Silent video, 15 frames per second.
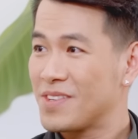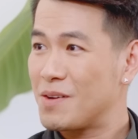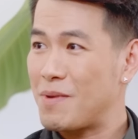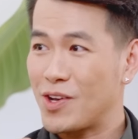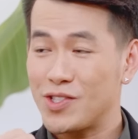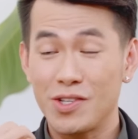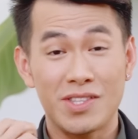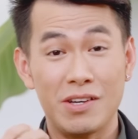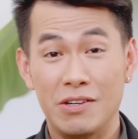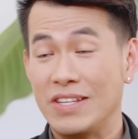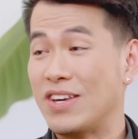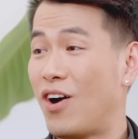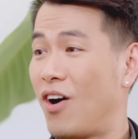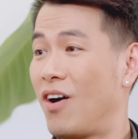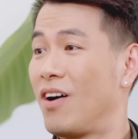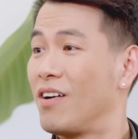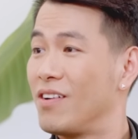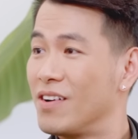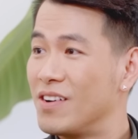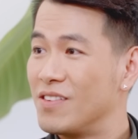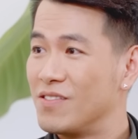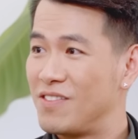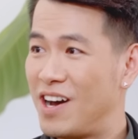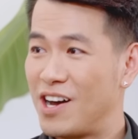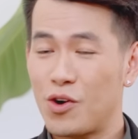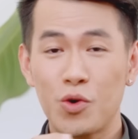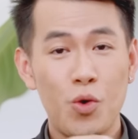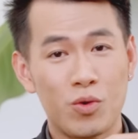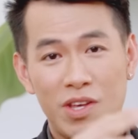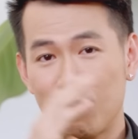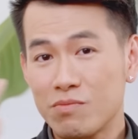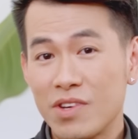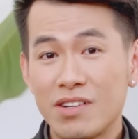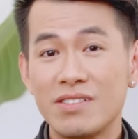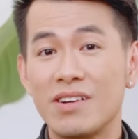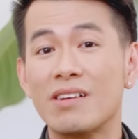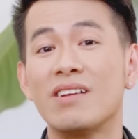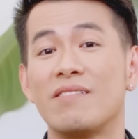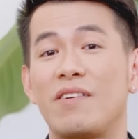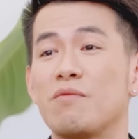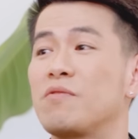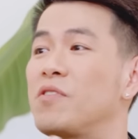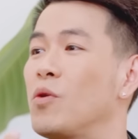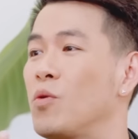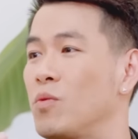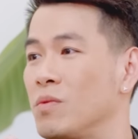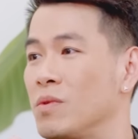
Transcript: các bạn có sự tự do và có nguồn thông tin rất là phong phú.